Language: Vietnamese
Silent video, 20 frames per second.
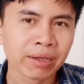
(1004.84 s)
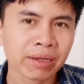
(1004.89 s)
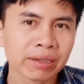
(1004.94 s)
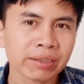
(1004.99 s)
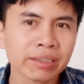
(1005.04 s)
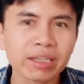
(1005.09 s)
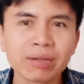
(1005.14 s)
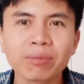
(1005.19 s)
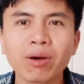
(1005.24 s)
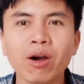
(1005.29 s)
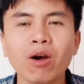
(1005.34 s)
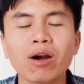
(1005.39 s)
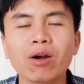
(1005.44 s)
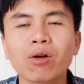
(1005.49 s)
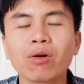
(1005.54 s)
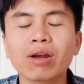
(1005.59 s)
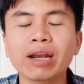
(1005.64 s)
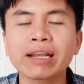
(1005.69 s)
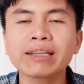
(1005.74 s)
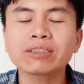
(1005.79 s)
nhưng mà họ
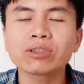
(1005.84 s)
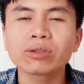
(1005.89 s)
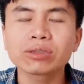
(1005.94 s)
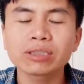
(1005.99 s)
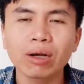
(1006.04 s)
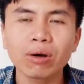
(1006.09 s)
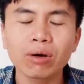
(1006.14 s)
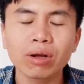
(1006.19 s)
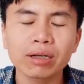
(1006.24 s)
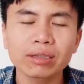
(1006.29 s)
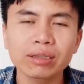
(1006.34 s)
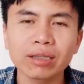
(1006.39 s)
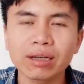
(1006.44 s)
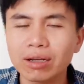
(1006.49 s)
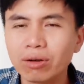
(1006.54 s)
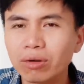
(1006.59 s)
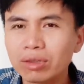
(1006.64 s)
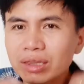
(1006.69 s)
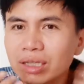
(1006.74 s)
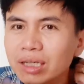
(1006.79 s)
có đánh chơi sâu tức
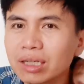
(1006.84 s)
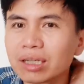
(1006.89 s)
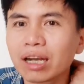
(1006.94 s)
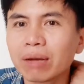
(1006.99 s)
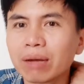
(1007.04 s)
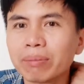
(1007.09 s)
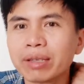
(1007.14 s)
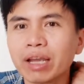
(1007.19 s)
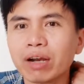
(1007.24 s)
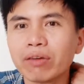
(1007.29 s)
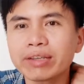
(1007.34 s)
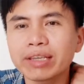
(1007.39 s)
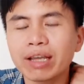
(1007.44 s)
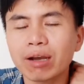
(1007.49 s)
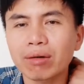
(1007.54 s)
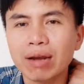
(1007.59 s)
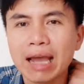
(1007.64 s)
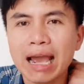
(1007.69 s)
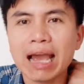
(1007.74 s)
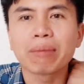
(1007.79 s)
là có tự ngầm hiểu với
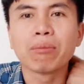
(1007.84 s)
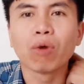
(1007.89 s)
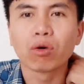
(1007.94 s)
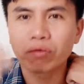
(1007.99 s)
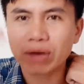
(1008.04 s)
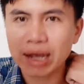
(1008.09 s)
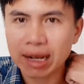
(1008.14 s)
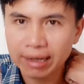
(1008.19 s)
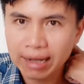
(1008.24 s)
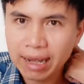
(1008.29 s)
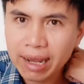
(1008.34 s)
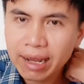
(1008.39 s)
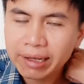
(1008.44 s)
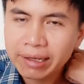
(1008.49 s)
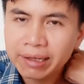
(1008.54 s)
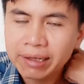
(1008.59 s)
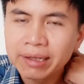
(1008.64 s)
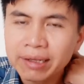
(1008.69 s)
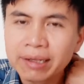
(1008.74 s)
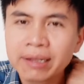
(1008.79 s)
nhau là hàng một và hàng hai
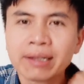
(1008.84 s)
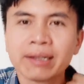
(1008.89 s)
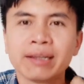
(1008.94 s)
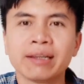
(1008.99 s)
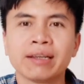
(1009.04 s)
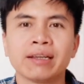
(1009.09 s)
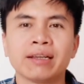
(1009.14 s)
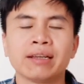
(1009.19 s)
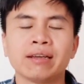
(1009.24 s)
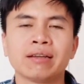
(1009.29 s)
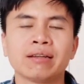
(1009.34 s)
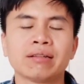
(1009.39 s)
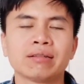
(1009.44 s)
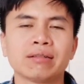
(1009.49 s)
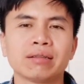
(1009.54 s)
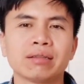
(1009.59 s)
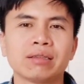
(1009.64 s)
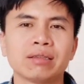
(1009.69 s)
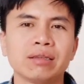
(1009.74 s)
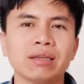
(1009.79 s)

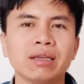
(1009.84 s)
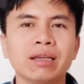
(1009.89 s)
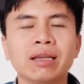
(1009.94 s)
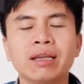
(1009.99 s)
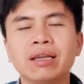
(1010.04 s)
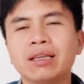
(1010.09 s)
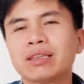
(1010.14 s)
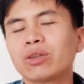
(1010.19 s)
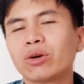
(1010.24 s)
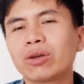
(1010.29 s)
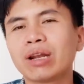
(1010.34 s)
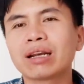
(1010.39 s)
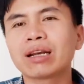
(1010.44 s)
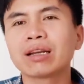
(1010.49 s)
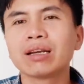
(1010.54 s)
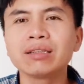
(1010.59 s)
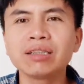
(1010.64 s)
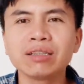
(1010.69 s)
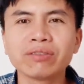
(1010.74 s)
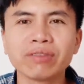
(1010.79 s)
thì tôi đang
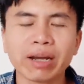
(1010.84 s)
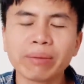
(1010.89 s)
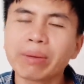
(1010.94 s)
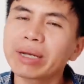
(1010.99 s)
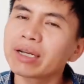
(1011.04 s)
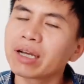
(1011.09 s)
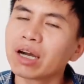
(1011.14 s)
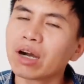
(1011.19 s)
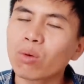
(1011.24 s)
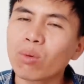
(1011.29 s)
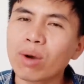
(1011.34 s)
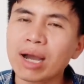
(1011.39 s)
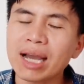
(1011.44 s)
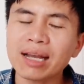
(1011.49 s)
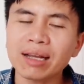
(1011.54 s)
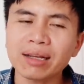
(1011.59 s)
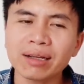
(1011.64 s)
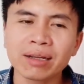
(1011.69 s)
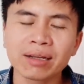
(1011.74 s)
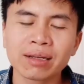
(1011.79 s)
đứng như vậy bất ngờ
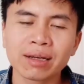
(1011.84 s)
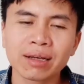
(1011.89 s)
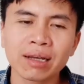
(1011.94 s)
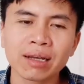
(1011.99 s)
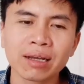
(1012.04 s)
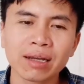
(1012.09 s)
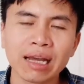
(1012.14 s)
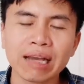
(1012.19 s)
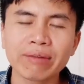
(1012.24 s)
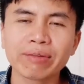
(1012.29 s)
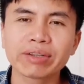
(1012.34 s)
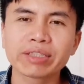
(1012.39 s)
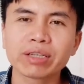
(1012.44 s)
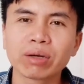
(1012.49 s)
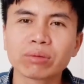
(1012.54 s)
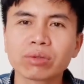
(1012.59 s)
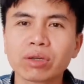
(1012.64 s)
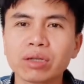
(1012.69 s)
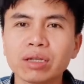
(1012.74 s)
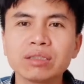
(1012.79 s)
quá hai vợ
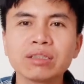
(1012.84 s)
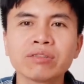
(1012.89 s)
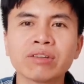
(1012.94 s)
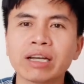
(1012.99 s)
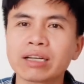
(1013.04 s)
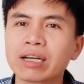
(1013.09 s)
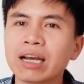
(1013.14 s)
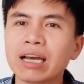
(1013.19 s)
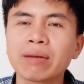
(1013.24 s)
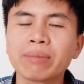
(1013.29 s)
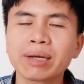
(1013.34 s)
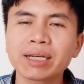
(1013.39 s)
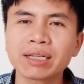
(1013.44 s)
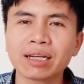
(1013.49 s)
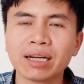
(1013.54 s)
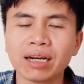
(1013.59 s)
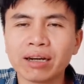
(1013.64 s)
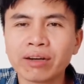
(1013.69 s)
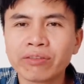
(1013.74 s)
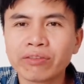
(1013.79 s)
chồng tôi đứng như vậy khá là bất
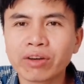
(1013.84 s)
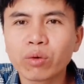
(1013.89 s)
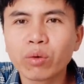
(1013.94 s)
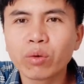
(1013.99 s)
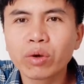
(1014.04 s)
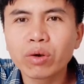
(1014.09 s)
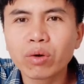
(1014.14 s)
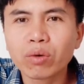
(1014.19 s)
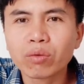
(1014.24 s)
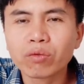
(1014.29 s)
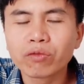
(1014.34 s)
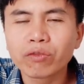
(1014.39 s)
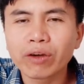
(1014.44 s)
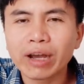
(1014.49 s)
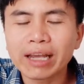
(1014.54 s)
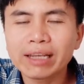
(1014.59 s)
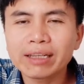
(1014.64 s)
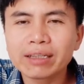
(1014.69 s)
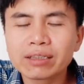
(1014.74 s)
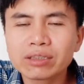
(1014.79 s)
ngờ và cuối cùng
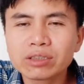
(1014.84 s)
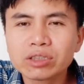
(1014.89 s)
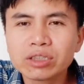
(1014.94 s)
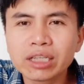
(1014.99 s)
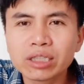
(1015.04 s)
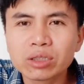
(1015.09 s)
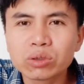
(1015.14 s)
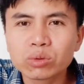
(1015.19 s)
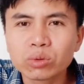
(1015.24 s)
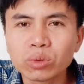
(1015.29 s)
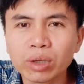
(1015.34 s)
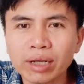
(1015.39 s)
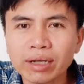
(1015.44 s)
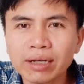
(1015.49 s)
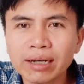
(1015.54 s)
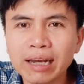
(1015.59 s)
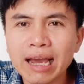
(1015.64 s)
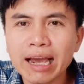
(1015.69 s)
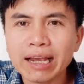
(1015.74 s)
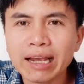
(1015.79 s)
phải dịch chuyển
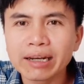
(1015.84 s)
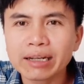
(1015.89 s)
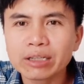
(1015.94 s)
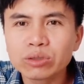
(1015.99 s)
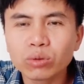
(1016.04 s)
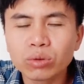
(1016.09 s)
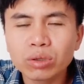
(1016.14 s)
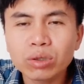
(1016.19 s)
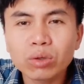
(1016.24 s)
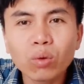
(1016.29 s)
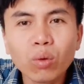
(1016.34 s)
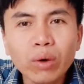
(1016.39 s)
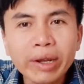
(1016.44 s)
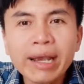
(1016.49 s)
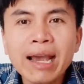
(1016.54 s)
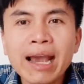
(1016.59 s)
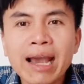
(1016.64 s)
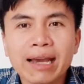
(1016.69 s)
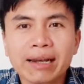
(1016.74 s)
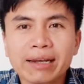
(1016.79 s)
lại để xuống cuối
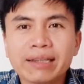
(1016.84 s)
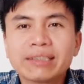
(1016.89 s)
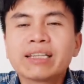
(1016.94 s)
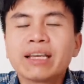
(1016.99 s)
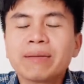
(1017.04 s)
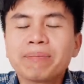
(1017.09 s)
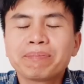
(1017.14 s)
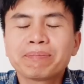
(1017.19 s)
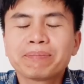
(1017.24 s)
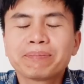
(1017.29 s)
hàng để xếp